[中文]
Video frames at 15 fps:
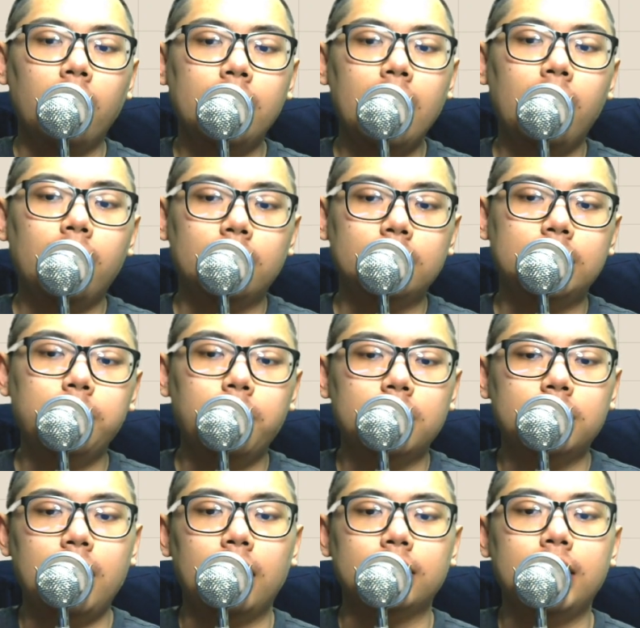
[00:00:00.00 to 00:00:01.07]
那基本
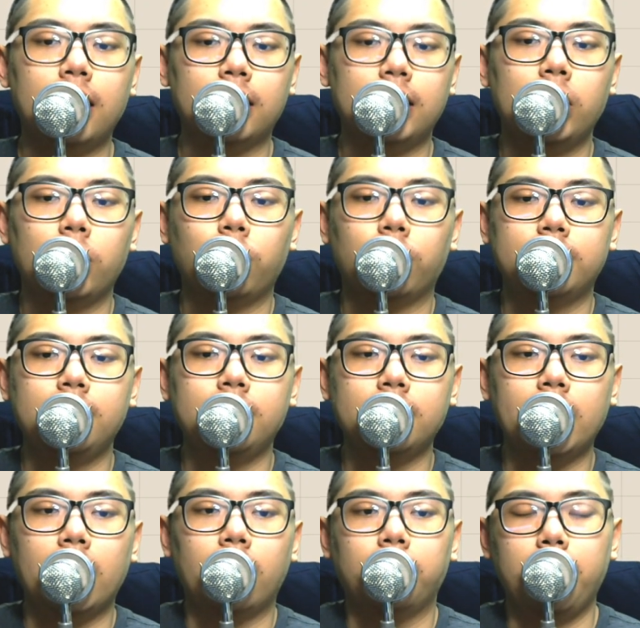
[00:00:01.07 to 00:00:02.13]
上这样个
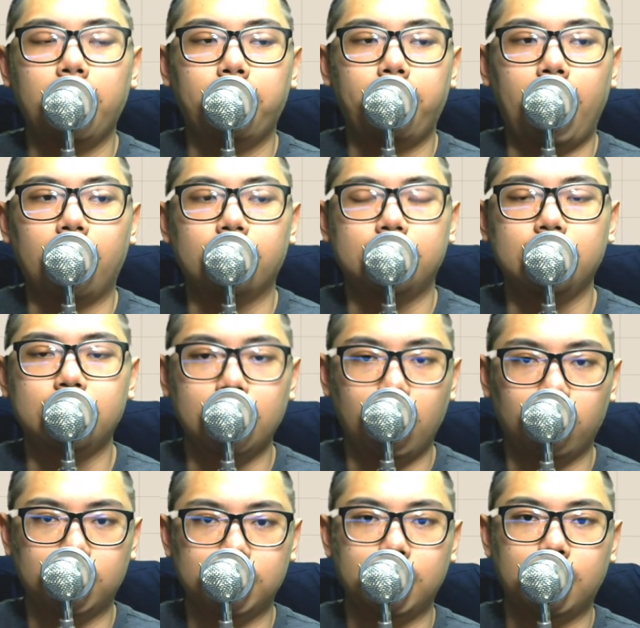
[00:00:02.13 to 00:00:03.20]
股，CCL 的面板，
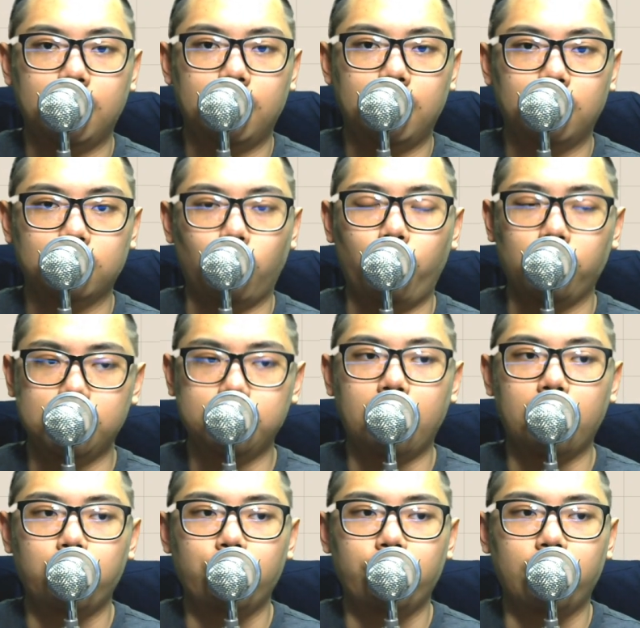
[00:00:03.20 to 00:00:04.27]
呃，CCL 的这个呃铜箔基板
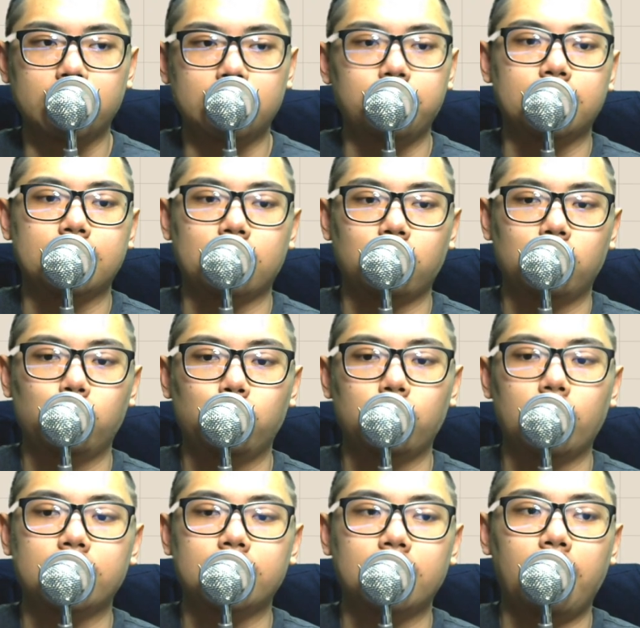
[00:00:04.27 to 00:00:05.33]
的部分，基本上就是区
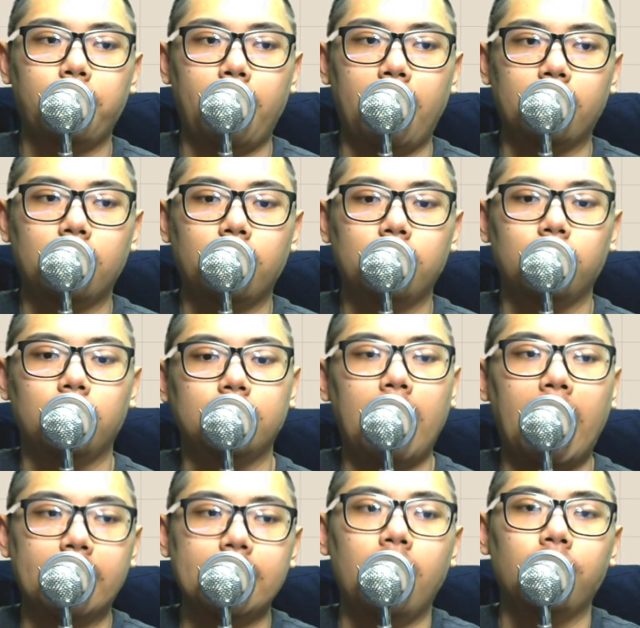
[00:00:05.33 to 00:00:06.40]
间震荡盘。
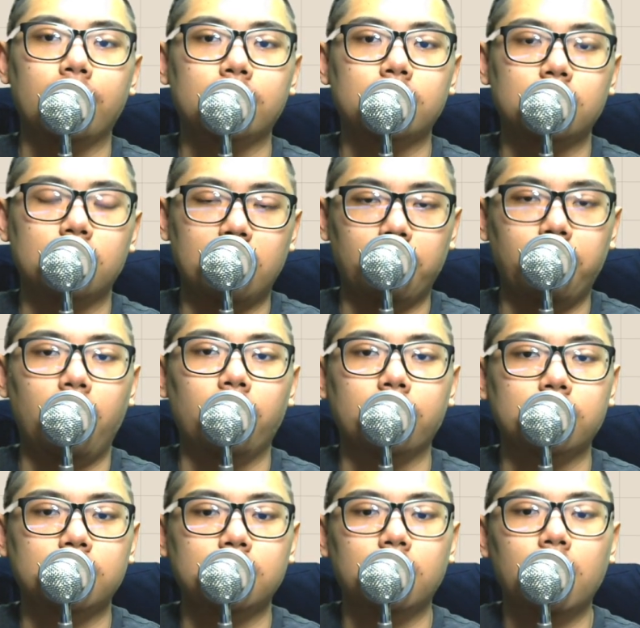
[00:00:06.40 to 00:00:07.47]
台药也是，联茂
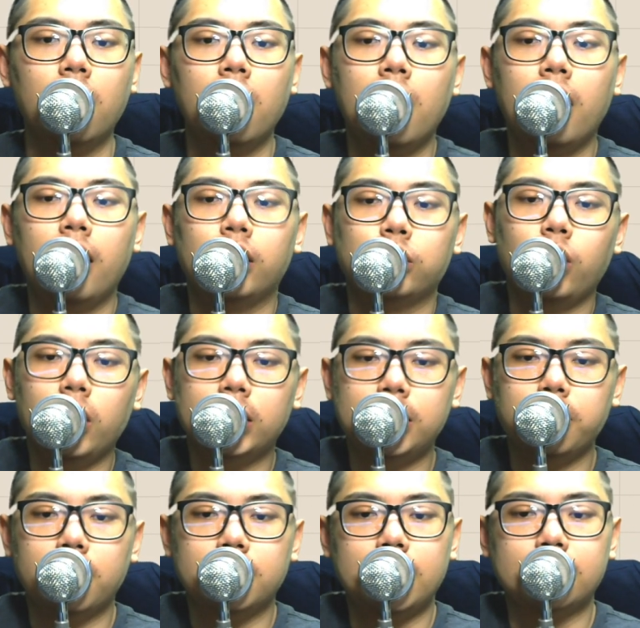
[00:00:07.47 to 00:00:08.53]
也是。所以
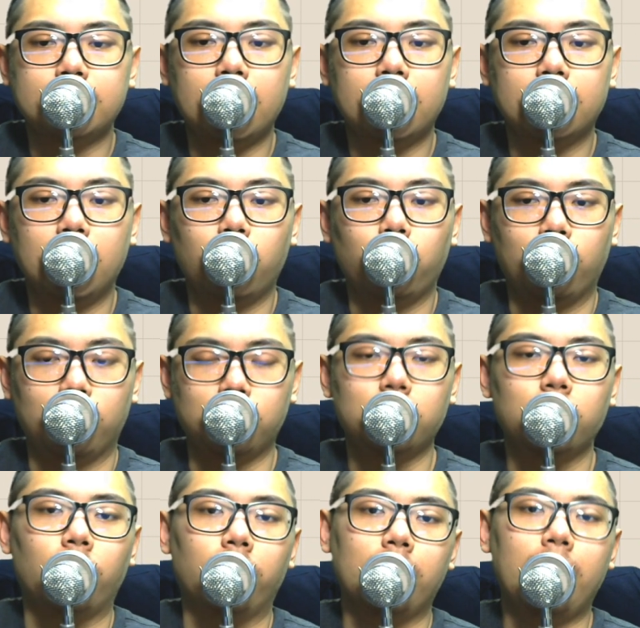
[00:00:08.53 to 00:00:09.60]
基本上这样的个股，就
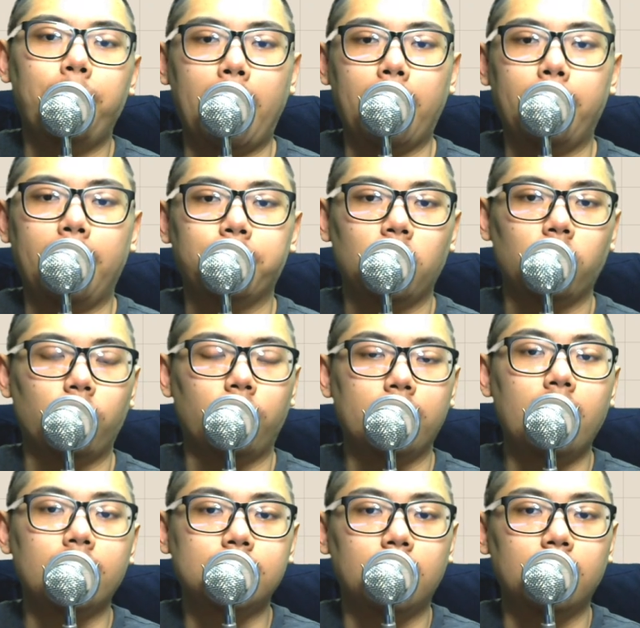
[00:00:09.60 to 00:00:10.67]
是有人要买嘛，就有人
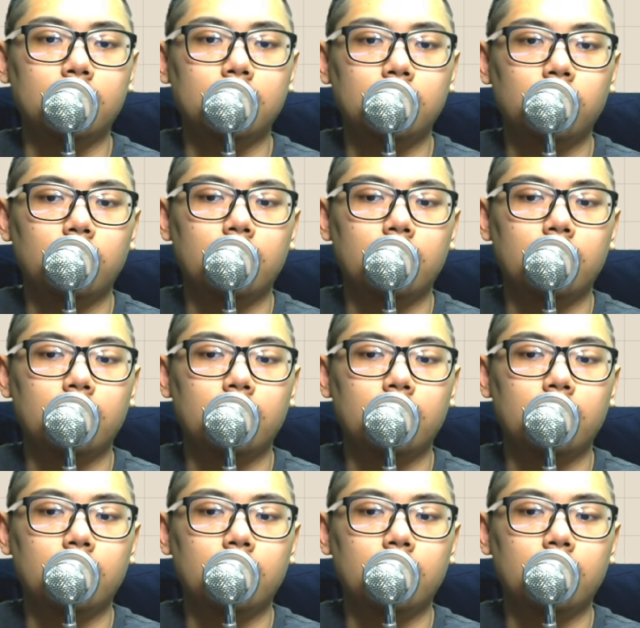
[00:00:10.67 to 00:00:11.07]
要撑，